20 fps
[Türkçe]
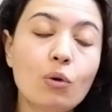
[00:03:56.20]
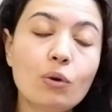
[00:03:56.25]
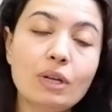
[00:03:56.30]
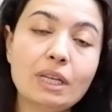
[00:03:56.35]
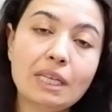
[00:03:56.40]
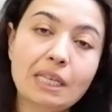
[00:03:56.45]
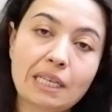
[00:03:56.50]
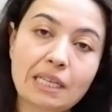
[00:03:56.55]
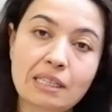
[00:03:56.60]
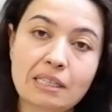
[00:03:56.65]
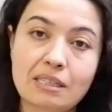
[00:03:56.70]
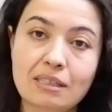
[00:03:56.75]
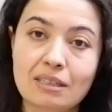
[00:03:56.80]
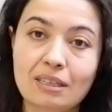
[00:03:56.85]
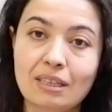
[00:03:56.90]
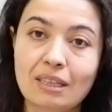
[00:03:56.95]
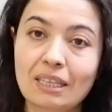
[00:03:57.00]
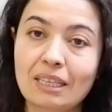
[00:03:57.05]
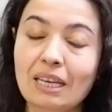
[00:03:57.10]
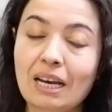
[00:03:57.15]
12
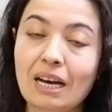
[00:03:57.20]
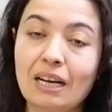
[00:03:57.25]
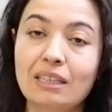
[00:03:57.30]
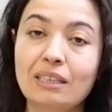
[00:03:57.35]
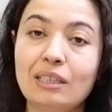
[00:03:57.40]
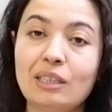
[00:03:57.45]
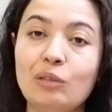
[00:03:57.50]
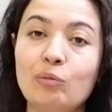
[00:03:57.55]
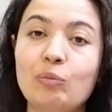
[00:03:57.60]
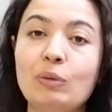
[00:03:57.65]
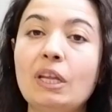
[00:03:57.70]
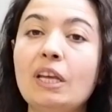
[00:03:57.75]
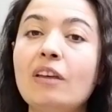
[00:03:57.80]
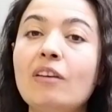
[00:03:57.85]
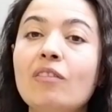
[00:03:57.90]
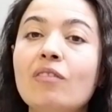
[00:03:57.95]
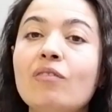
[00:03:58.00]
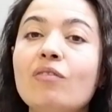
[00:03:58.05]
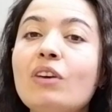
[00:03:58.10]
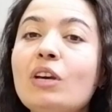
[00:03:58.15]
Haziran'a
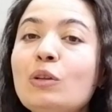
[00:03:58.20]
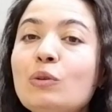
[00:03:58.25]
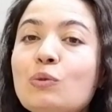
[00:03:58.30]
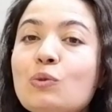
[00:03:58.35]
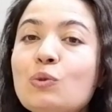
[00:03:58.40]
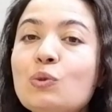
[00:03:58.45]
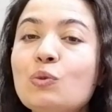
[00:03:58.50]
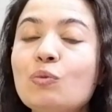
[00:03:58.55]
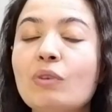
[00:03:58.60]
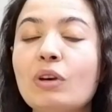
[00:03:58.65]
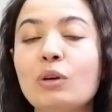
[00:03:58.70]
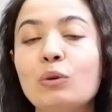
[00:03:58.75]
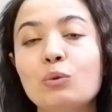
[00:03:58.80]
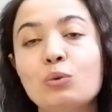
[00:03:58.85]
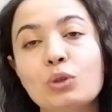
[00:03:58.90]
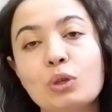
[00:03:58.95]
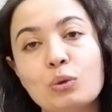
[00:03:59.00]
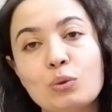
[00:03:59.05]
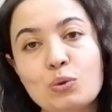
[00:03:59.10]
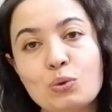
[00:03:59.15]
geldiğimde Venüs ve
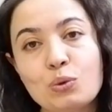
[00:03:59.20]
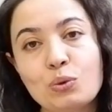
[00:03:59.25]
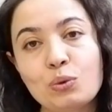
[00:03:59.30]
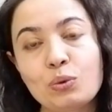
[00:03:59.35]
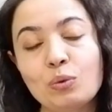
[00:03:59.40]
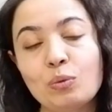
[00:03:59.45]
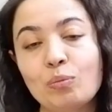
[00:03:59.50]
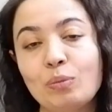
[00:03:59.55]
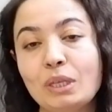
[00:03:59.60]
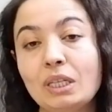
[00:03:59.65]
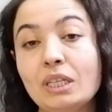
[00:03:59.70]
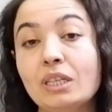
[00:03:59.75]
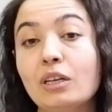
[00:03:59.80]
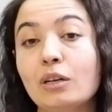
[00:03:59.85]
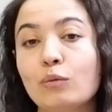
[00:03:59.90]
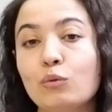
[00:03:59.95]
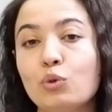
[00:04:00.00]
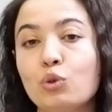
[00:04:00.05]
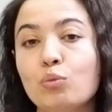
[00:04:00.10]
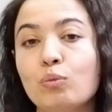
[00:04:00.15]
Uranüs'ün bir
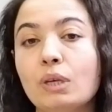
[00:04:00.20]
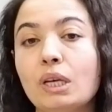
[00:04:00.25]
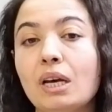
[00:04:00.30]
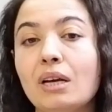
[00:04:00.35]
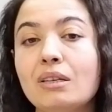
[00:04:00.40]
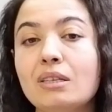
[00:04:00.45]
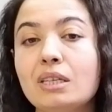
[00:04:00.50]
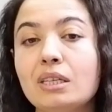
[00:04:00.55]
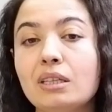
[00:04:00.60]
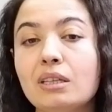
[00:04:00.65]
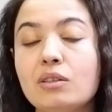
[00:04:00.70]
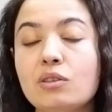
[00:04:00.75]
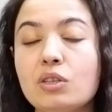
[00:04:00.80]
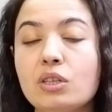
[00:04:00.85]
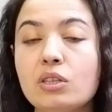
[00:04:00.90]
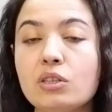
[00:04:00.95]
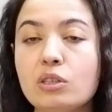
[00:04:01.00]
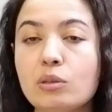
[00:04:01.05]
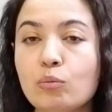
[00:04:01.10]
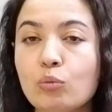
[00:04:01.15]
kavuşumu
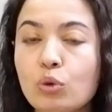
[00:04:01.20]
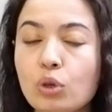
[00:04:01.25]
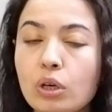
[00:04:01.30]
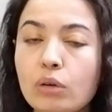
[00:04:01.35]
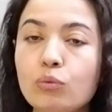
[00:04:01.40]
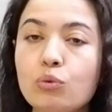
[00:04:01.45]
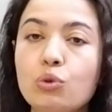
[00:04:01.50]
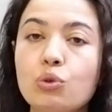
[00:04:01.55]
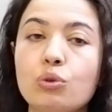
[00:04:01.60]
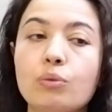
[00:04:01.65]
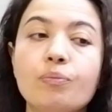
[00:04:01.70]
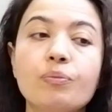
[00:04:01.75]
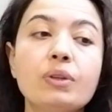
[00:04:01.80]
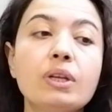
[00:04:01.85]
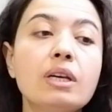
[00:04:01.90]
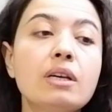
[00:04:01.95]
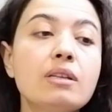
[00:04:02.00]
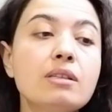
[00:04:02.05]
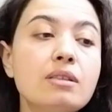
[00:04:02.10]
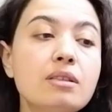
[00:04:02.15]
gerçekleşecek. İşte bu kavuşum
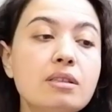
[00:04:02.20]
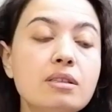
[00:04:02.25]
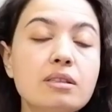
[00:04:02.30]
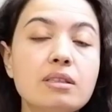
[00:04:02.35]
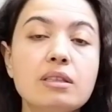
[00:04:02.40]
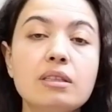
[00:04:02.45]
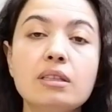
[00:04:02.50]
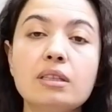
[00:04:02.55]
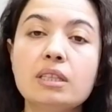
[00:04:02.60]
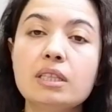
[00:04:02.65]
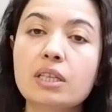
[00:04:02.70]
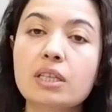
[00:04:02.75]
sizin